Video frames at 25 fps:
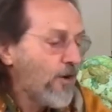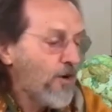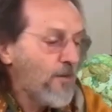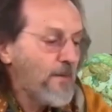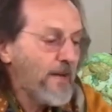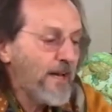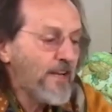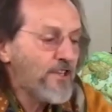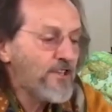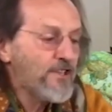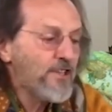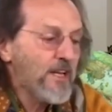
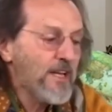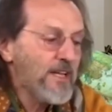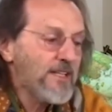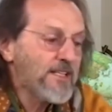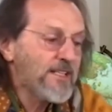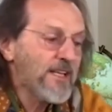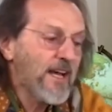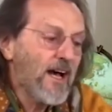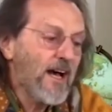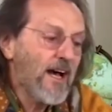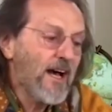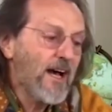Come la
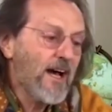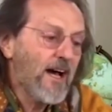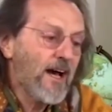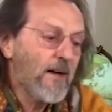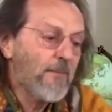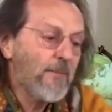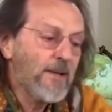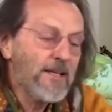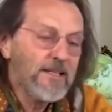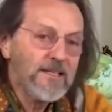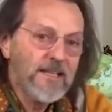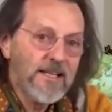scienza
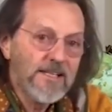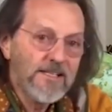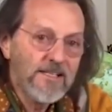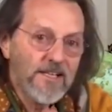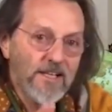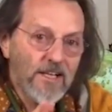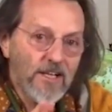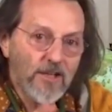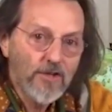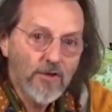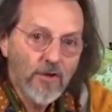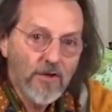ha ben
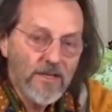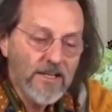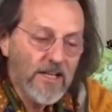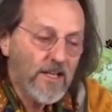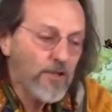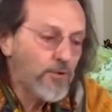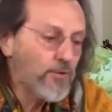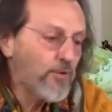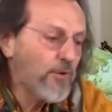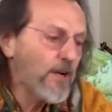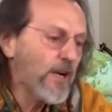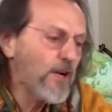descritto, in
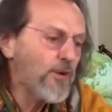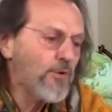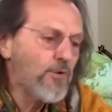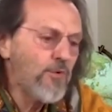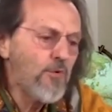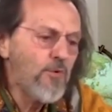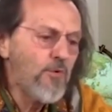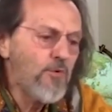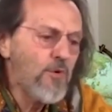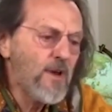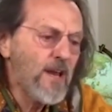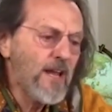natura
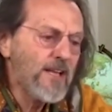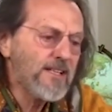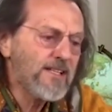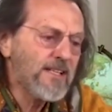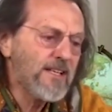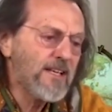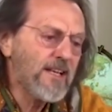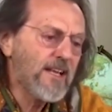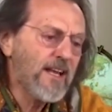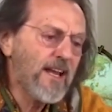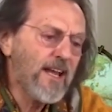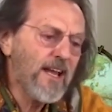nulla
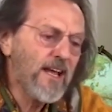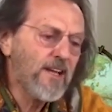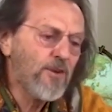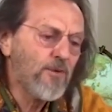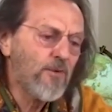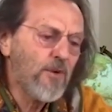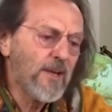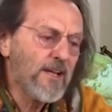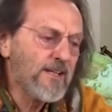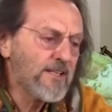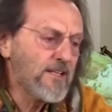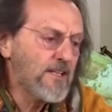si crea,
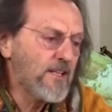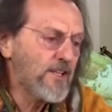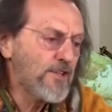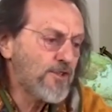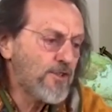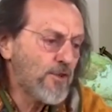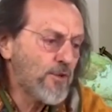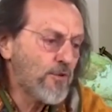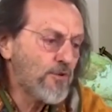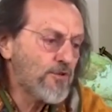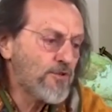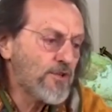nulla si
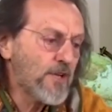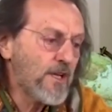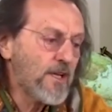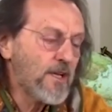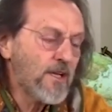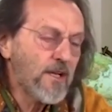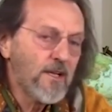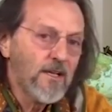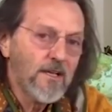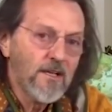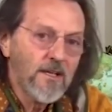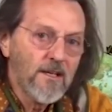
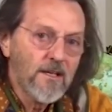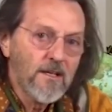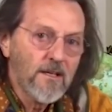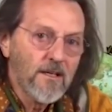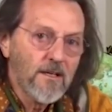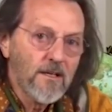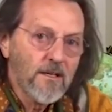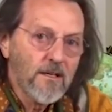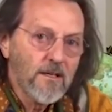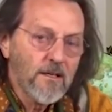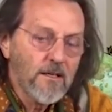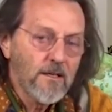distrugge,
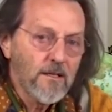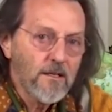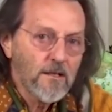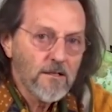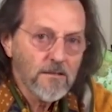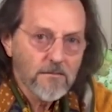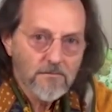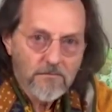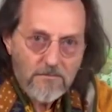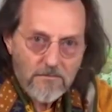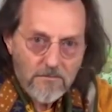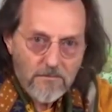
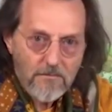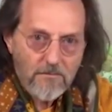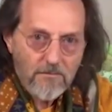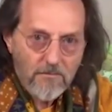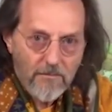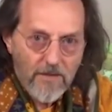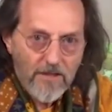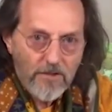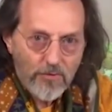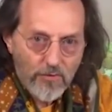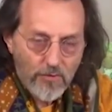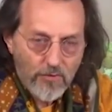
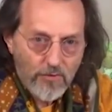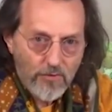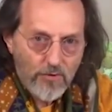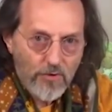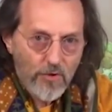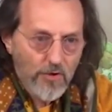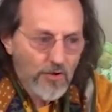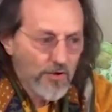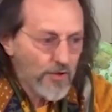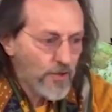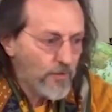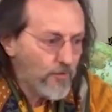ma
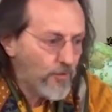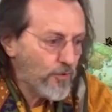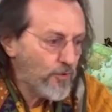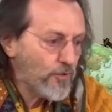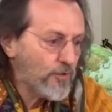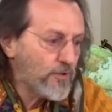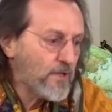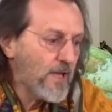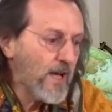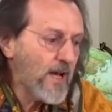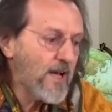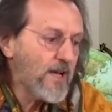tutto si
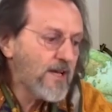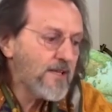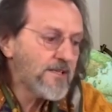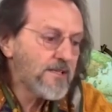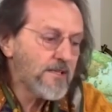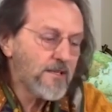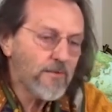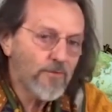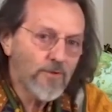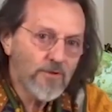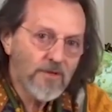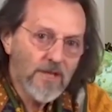muta,
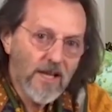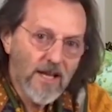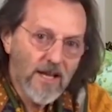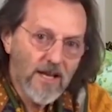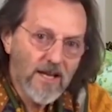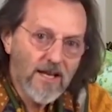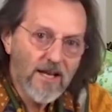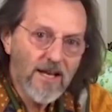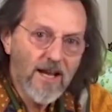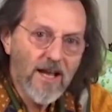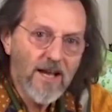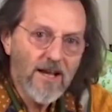si
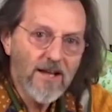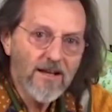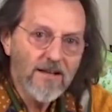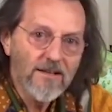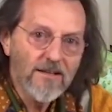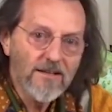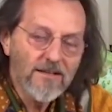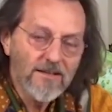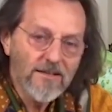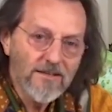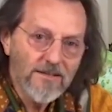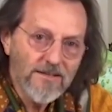modella,
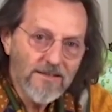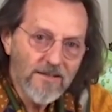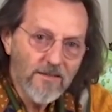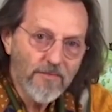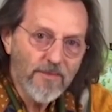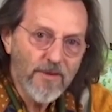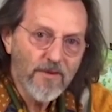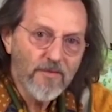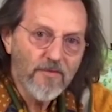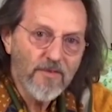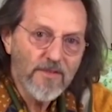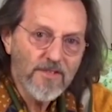
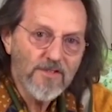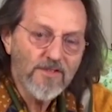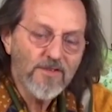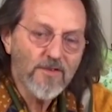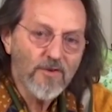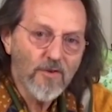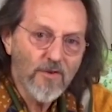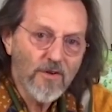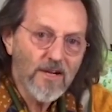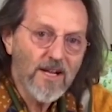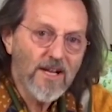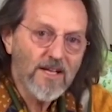si
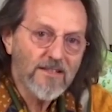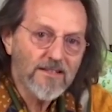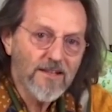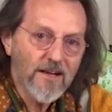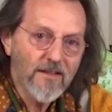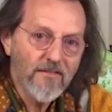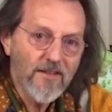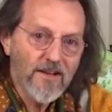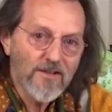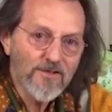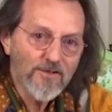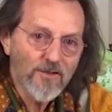perfeziona
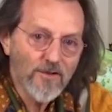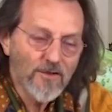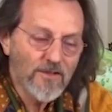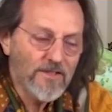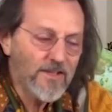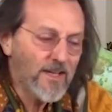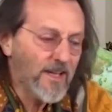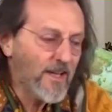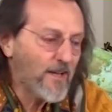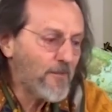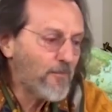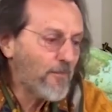attraverso
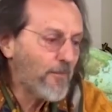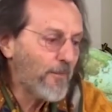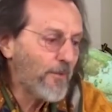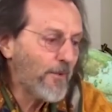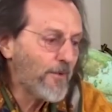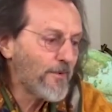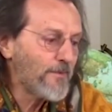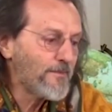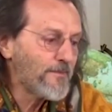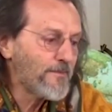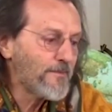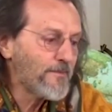il
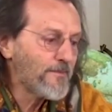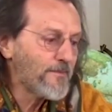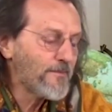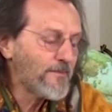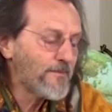tempo.